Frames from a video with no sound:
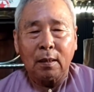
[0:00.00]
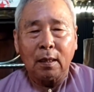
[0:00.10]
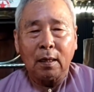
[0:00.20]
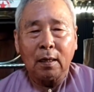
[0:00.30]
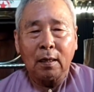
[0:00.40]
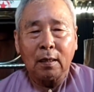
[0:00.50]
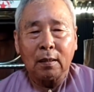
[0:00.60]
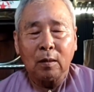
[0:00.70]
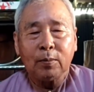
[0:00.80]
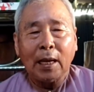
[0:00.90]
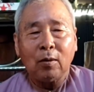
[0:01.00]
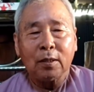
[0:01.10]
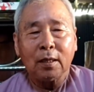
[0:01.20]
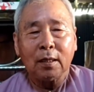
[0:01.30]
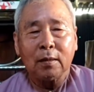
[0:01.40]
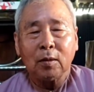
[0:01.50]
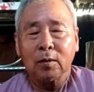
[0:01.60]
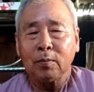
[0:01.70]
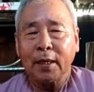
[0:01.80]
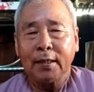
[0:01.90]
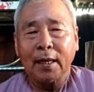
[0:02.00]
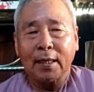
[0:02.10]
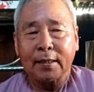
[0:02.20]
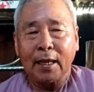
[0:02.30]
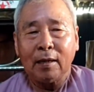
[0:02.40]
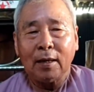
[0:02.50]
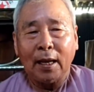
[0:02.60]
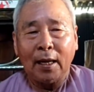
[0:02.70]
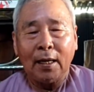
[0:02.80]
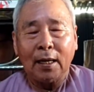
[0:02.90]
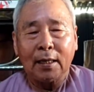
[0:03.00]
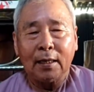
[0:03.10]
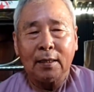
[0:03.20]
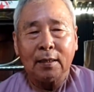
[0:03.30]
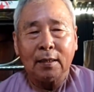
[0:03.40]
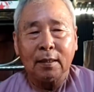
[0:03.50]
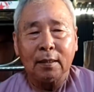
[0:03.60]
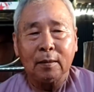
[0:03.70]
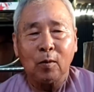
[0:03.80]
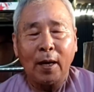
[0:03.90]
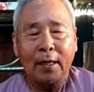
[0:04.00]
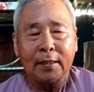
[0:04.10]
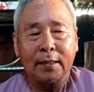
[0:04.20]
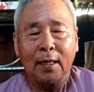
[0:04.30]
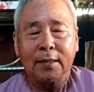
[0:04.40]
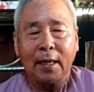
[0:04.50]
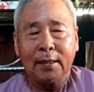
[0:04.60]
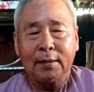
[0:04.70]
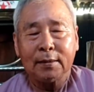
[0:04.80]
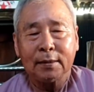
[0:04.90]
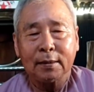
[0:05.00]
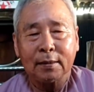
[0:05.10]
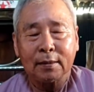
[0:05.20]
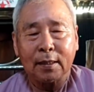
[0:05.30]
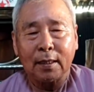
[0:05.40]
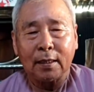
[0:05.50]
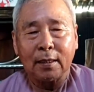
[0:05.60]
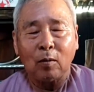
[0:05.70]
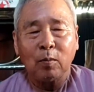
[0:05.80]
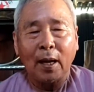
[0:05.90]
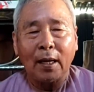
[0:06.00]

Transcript: à, lúc đầu thì tôi cũng nghĩ rằng chắc có lẽ là cái người tu hành chân chánh thì không